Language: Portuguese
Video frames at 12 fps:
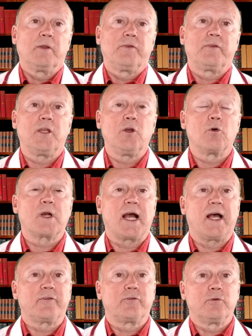Seria o
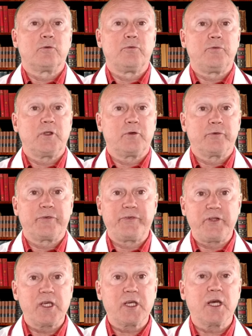caso do vírus
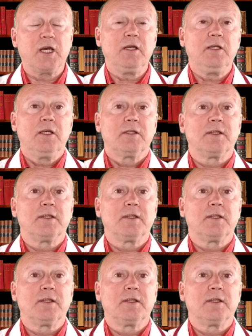Zika,